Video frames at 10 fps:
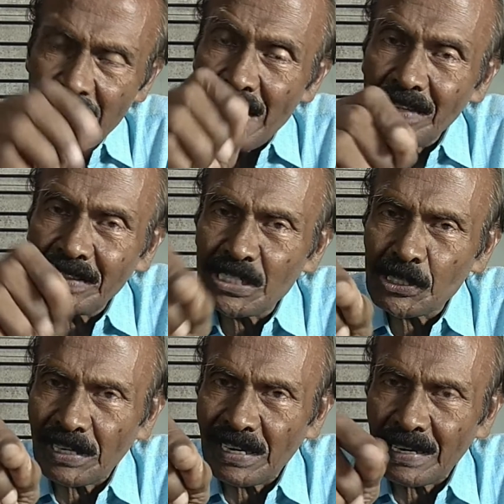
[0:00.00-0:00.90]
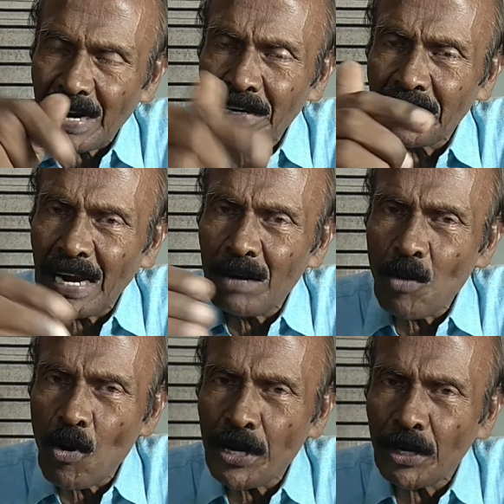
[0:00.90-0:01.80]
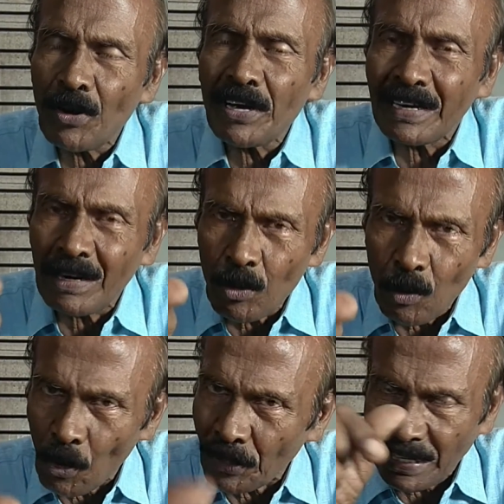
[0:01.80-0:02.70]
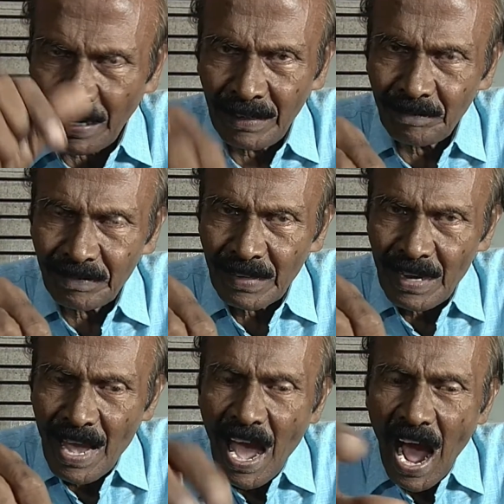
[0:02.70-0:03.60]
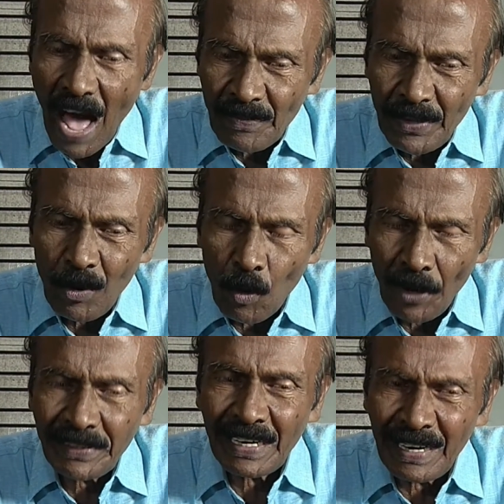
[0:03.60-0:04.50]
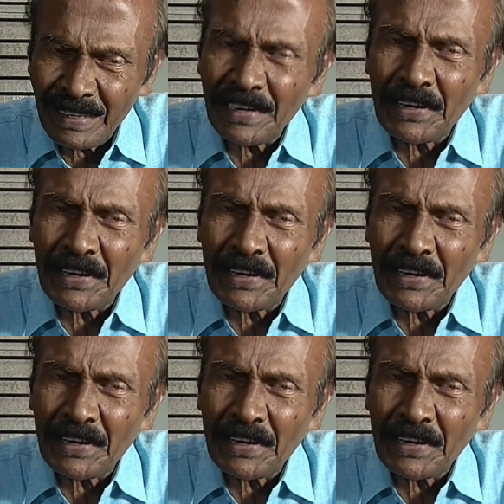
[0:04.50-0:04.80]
எயித்து ஸ்ட்ரீட்டில் டெல்மோனிக்கோ என்ற ஒரு ஹோட்டல் அந்த ஹோட்டலில் இந்த